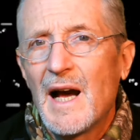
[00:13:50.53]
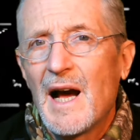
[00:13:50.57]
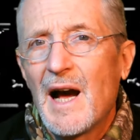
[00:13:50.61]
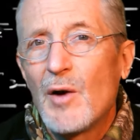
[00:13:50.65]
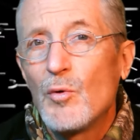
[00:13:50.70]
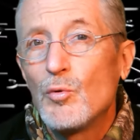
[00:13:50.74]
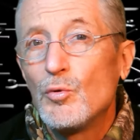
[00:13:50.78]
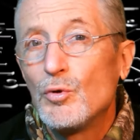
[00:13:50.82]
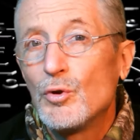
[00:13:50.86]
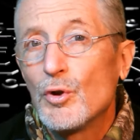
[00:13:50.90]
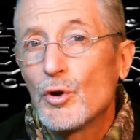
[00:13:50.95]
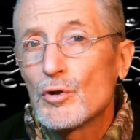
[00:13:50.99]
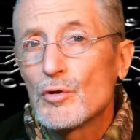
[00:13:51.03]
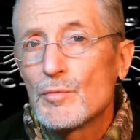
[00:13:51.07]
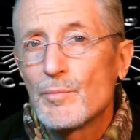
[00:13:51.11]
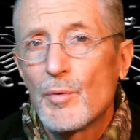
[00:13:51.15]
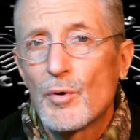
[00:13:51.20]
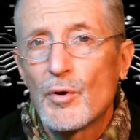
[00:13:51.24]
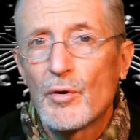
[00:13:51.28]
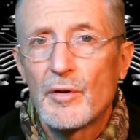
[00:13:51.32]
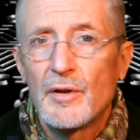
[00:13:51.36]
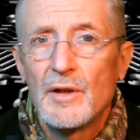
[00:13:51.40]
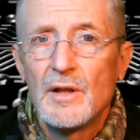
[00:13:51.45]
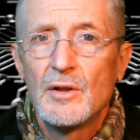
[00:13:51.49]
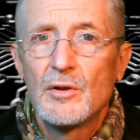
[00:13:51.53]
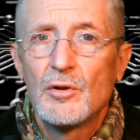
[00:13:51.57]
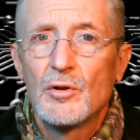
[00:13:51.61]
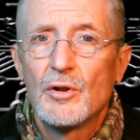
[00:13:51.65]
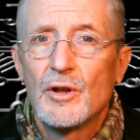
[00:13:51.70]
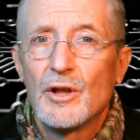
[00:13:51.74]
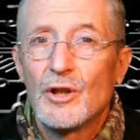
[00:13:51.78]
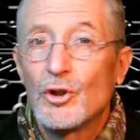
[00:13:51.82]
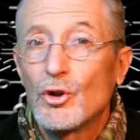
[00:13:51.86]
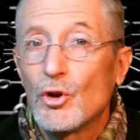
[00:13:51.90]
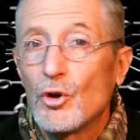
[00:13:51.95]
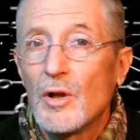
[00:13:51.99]
a un 2%
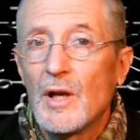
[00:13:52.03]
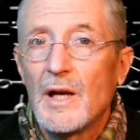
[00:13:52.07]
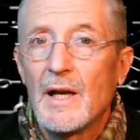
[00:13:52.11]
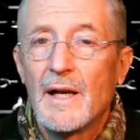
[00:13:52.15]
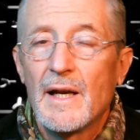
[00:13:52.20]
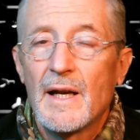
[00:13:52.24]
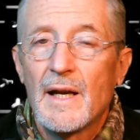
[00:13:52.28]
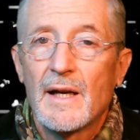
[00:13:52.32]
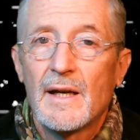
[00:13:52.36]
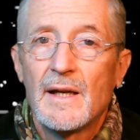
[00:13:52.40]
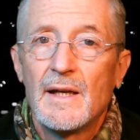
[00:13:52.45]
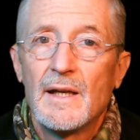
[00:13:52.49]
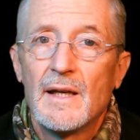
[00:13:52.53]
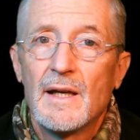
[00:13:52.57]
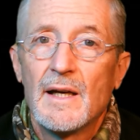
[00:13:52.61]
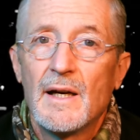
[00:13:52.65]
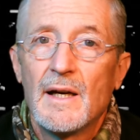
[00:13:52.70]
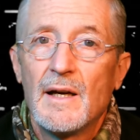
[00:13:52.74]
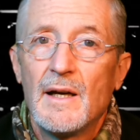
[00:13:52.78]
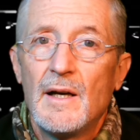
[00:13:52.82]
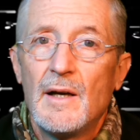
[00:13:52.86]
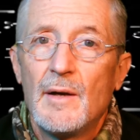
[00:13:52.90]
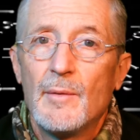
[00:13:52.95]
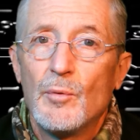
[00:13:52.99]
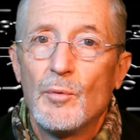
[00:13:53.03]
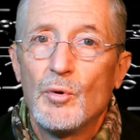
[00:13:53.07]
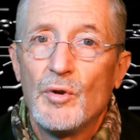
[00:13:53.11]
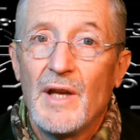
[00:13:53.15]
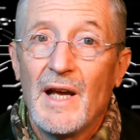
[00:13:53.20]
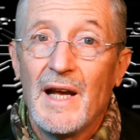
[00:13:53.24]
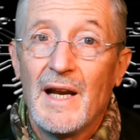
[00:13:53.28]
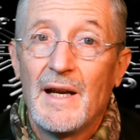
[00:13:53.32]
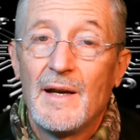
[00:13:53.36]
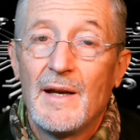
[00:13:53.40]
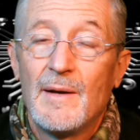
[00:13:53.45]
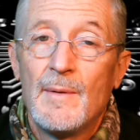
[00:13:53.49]
de toda la energía
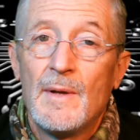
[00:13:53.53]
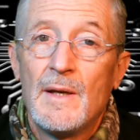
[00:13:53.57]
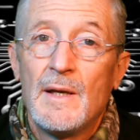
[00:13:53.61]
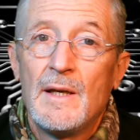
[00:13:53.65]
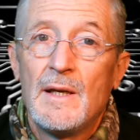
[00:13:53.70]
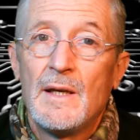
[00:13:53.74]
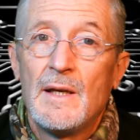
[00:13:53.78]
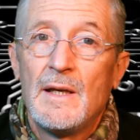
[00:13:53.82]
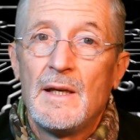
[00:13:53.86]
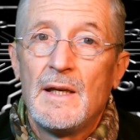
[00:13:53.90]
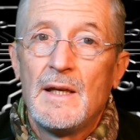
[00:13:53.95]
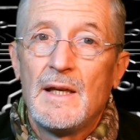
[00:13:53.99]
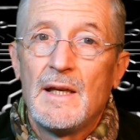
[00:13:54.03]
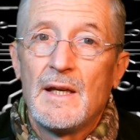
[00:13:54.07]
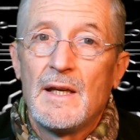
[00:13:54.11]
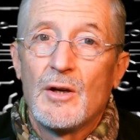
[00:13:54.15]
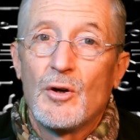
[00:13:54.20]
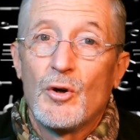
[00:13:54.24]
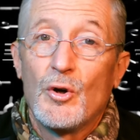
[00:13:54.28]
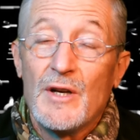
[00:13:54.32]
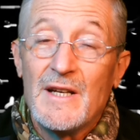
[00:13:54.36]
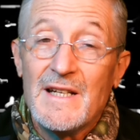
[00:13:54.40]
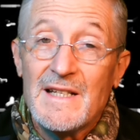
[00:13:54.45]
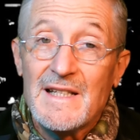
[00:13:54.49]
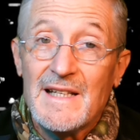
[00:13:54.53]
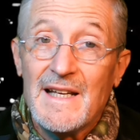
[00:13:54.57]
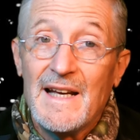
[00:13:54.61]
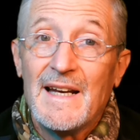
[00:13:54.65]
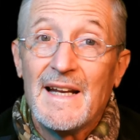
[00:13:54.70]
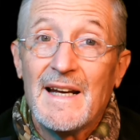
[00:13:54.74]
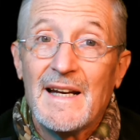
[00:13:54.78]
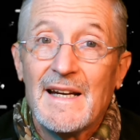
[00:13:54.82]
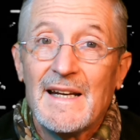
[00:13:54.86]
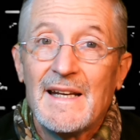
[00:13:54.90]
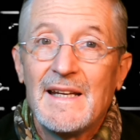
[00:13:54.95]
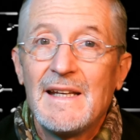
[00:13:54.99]
mundial. Con esta
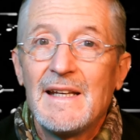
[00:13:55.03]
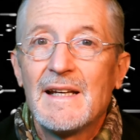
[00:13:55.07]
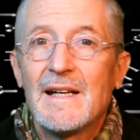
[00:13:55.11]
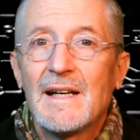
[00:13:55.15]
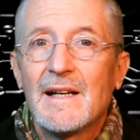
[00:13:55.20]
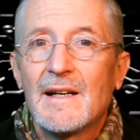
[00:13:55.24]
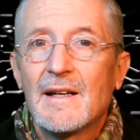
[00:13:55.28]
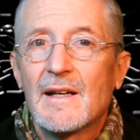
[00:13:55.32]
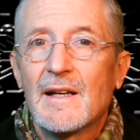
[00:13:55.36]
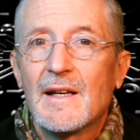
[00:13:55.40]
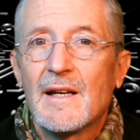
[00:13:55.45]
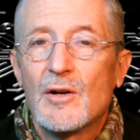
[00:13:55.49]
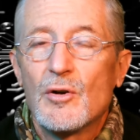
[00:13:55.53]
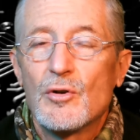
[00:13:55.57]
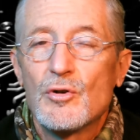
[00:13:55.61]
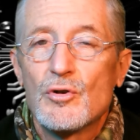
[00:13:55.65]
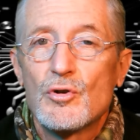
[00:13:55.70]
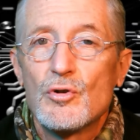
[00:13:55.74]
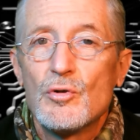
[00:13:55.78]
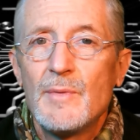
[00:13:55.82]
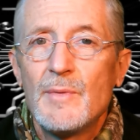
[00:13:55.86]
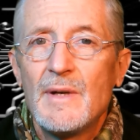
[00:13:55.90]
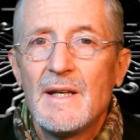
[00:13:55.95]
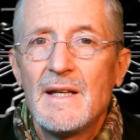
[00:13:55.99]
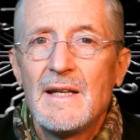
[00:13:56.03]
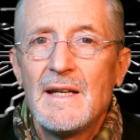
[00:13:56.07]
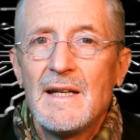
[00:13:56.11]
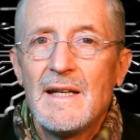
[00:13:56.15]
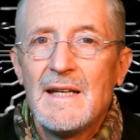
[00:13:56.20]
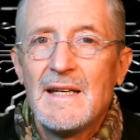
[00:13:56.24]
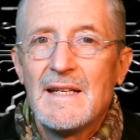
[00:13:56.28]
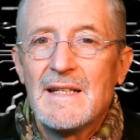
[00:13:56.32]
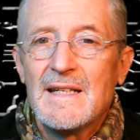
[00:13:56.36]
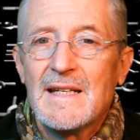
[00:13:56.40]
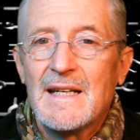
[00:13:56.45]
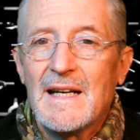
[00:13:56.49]
energía que consumen,
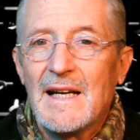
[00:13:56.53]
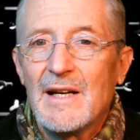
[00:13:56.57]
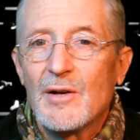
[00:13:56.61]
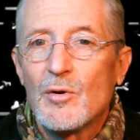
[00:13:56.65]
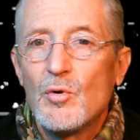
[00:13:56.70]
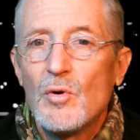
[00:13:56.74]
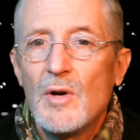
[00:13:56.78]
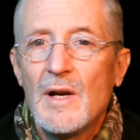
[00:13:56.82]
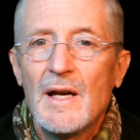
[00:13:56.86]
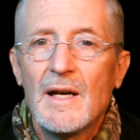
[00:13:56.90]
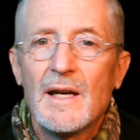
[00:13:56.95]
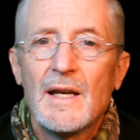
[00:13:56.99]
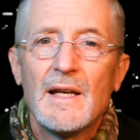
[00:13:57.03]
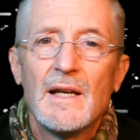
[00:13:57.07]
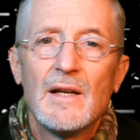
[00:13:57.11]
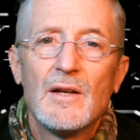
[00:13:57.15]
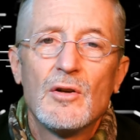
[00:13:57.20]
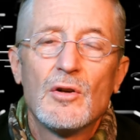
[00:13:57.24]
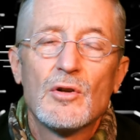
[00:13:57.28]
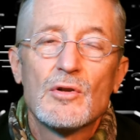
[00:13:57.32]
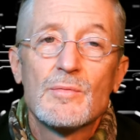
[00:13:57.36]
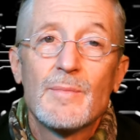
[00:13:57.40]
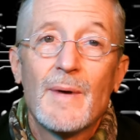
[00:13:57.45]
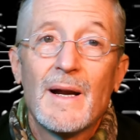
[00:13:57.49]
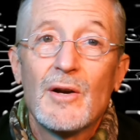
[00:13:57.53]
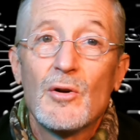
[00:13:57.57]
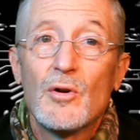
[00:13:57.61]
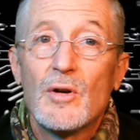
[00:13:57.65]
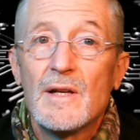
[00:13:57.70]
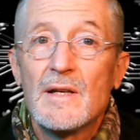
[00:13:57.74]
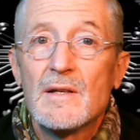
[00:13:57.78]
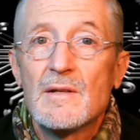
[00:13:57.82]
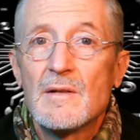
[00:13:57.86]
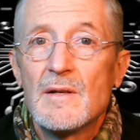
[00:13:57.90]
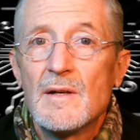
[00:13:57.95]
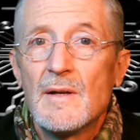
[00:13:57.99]
se calcula que los
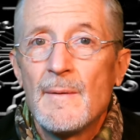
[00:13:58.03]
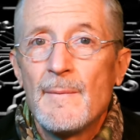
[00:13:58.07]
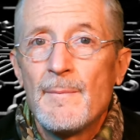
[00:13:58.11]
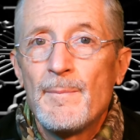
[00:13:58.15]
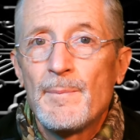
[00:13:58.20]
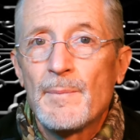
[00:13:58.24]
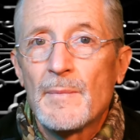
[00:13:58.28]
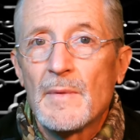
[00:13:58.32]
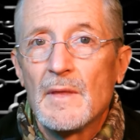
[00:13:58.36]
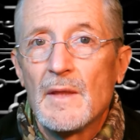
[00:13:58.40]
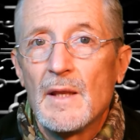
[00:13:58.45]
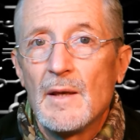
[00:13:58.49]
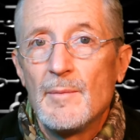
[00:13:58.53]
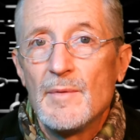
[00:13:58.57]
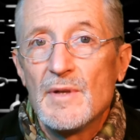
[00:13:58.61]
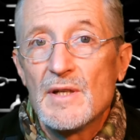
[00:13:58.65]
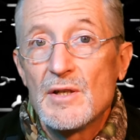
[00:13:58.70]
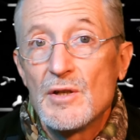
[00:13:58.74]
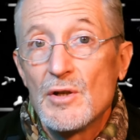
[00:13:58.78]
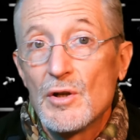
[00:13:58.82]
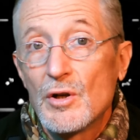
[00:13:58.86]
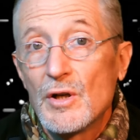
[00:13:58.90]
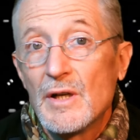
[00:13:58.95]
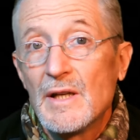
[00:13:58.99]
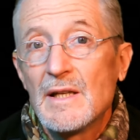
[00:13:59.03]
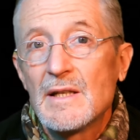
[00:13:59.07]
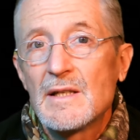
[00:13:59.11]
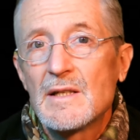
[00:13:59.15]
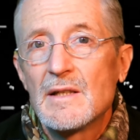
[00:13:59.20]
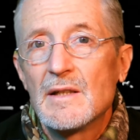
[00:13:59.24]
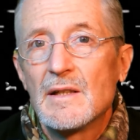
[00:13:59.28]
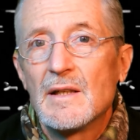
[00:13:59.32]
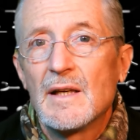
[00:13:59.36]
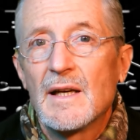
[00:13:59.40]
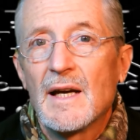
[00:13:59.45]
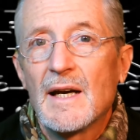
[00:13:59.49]
valores de
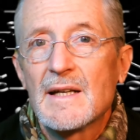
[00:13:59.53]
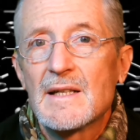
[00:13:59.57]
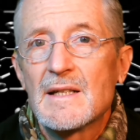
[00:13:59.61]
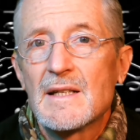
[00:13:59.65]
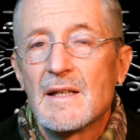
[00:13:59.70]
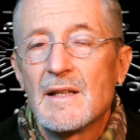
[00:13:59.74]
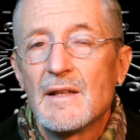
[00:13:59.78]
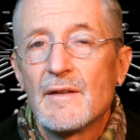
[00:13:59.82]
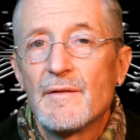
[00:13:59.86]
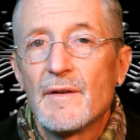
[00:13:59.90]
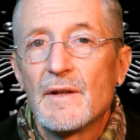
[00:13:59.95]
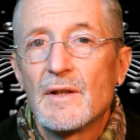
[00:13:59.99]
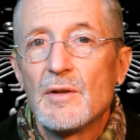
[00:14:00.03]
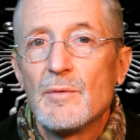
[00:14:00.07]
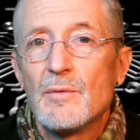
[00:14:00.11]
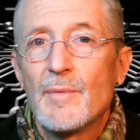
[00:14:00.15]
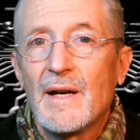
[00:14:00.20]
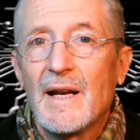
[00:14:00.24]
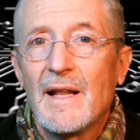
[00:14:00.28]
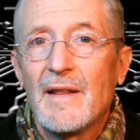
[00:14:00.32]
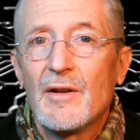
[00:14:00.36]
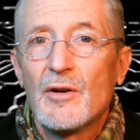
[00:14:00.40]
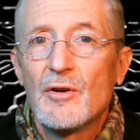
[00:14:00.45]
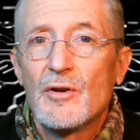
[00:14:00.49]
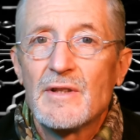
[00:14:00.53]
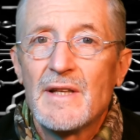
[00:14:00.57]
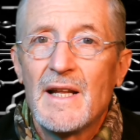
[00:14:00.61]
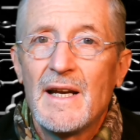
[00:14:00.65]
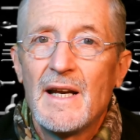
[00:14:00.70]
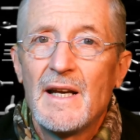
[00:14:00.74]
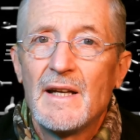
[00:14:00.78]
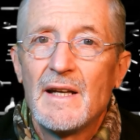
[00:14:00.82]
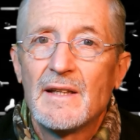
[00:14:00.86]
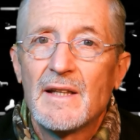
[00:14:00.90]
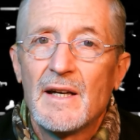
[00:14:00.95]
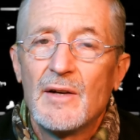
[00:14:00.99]
emisiones de gases de efecto invernadero están
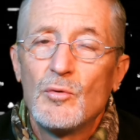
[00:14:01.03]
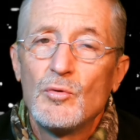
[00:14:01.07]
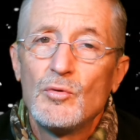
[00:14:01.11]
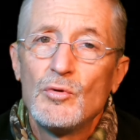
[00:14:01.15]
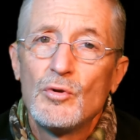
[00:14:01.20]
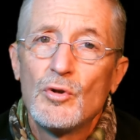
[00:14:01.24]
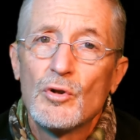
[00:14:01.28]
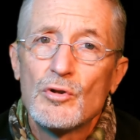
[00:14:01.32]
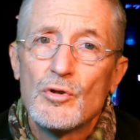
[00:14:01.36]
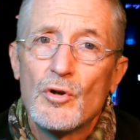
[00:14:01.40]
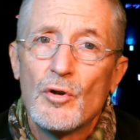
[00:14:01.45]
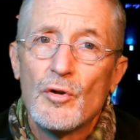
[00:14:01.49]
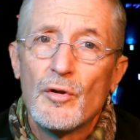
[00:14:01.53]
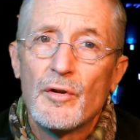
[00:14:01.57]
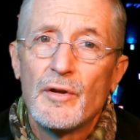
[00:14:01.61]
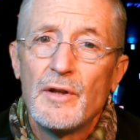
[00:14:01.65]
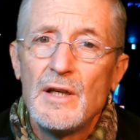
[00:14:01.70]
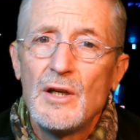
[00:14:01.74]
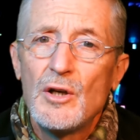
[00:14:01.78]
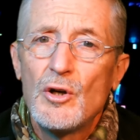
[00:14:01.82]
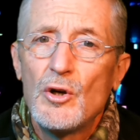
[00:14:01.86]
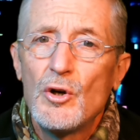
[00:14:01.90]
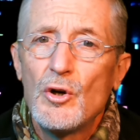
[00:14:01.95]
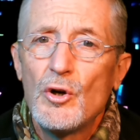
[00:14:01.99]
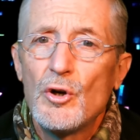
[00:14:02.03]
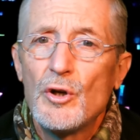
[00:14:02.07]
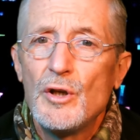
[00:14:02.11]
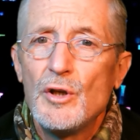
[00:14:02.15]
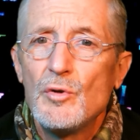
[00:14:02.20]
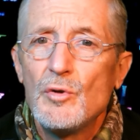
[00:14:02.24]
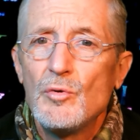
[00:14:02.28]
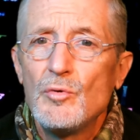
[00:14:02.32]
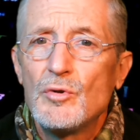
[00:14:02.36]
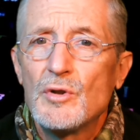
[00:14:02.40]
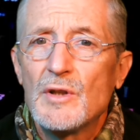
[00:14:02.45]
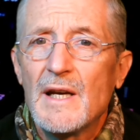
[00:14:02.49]
entre un 2,5 y un